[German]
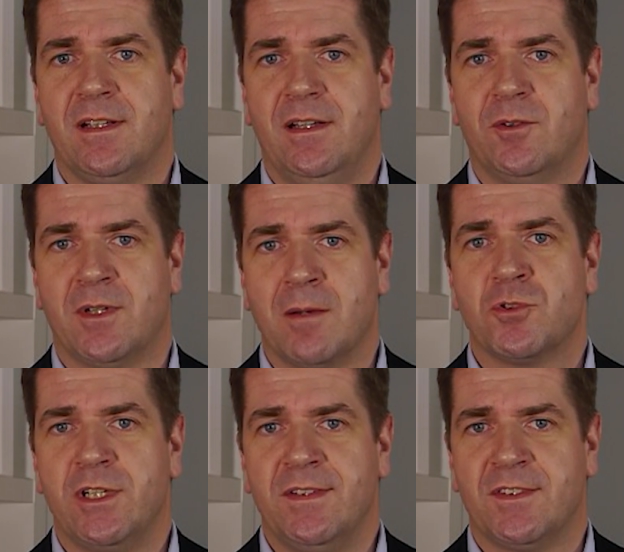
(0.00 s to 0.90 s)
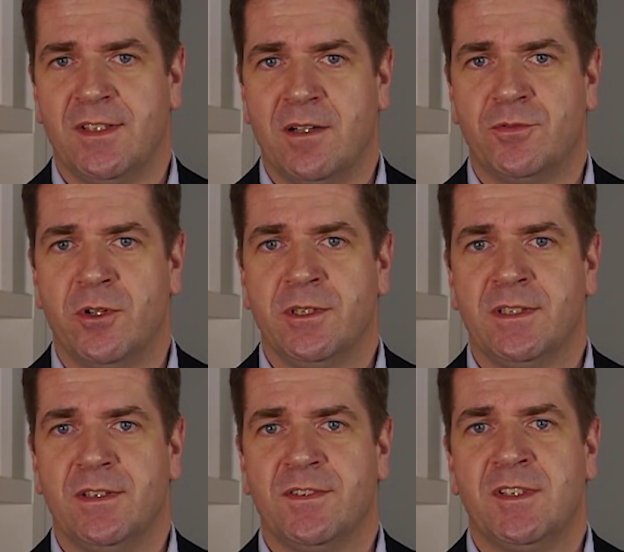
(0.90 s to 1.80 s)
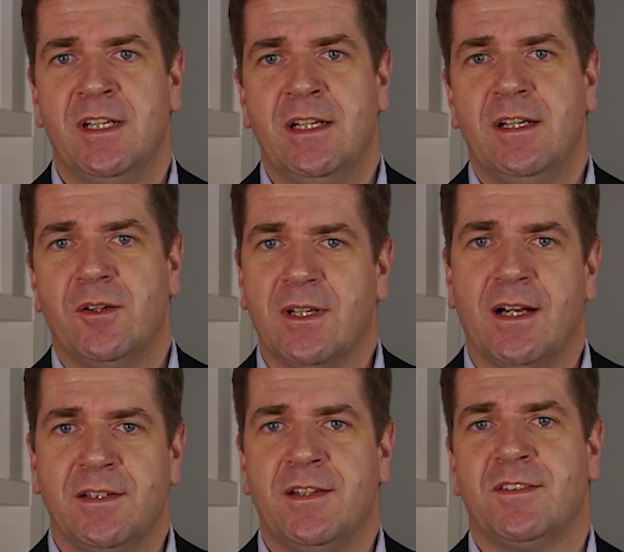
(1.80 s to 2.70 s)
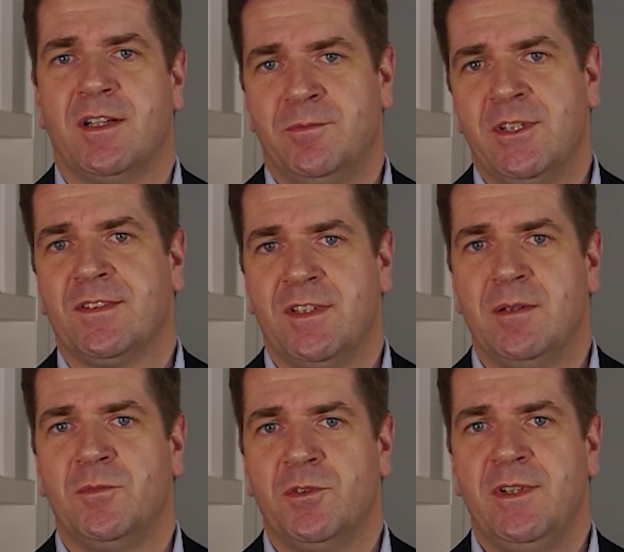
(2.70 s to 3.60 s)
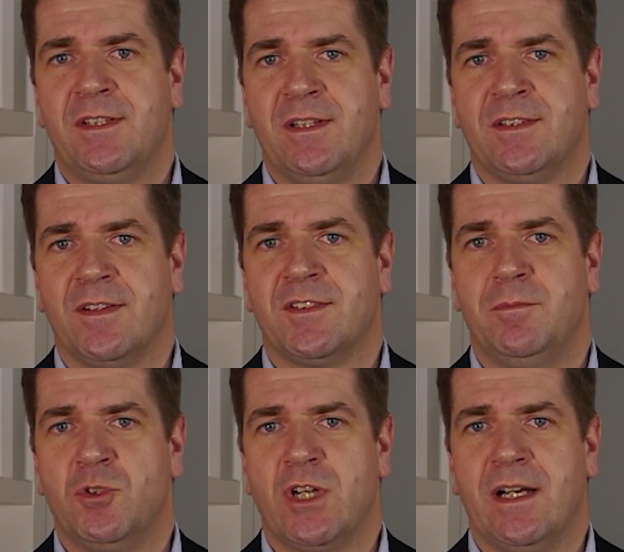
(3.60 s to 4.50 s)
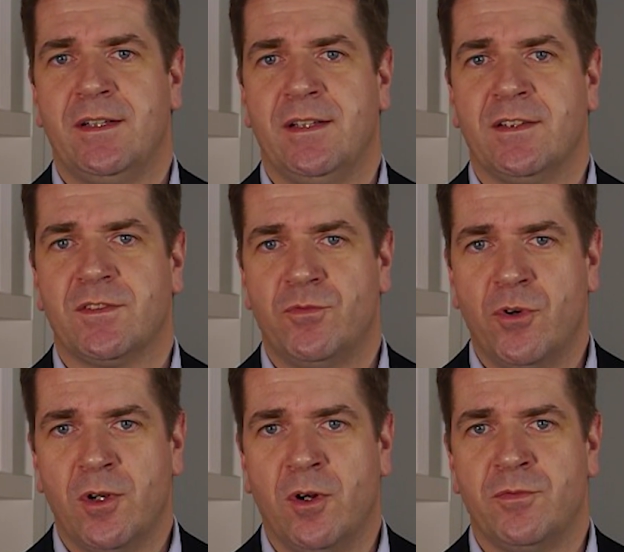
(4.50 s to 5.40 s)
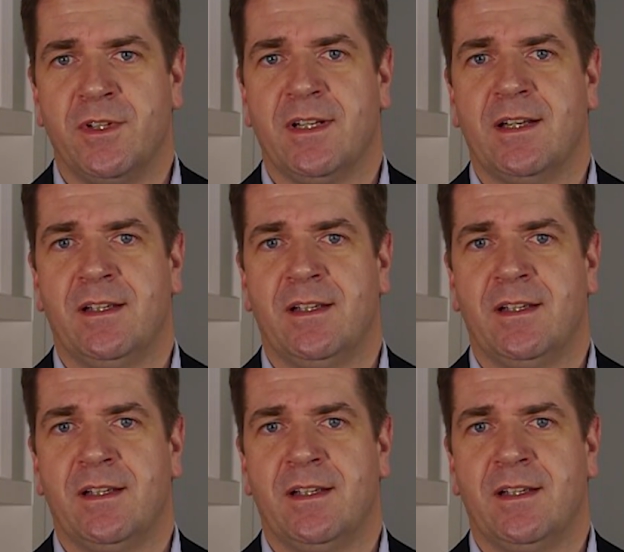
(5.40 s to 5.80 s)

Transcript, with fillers: Klärung abschließend erfolgt ist. Und gerade deshalb wäre es eben so wichtig, dass die Bescheide jetzt vorläufig